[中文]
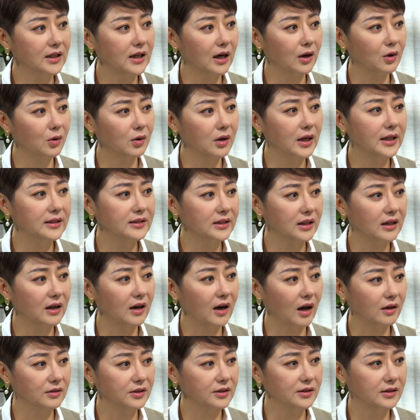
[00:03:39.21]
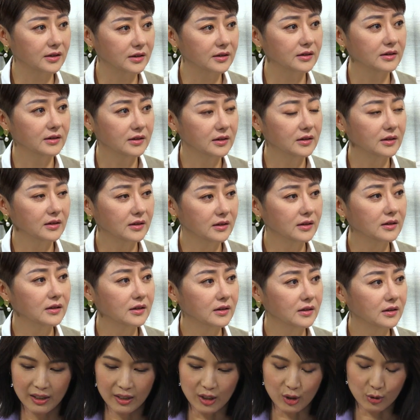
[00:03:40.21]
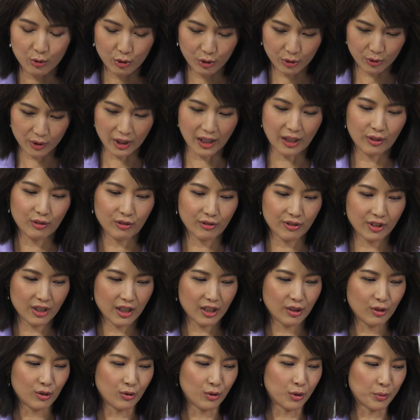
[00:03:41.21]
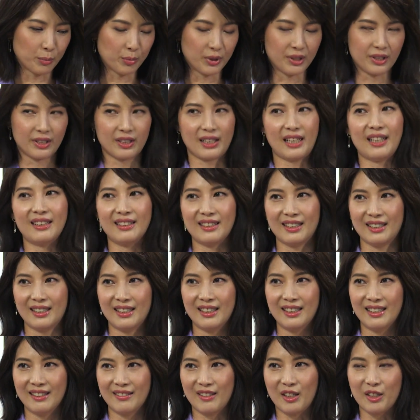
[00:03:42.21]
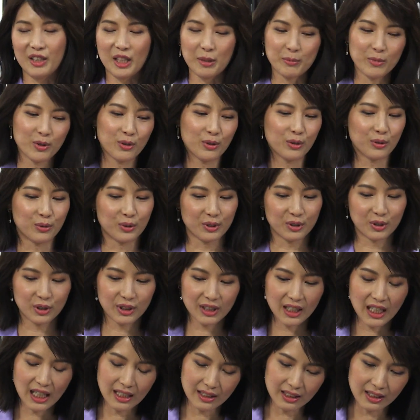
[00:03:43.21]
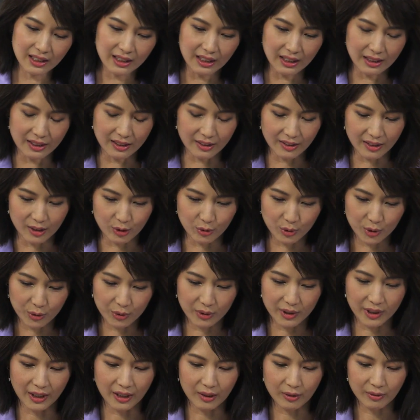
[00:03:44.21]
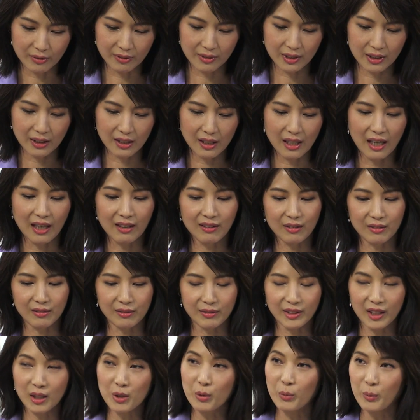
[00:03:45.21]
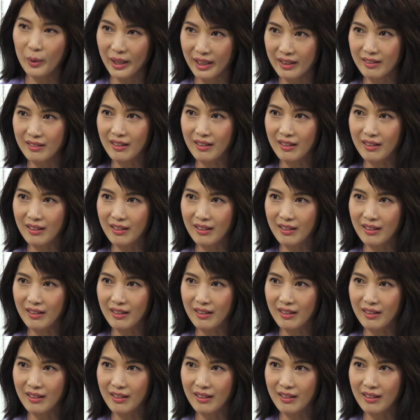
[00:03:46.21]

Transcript: 监考官、监考老师就是你做出来的东西你就 present，然后他们就是看着你你做出来的东西，还有那个味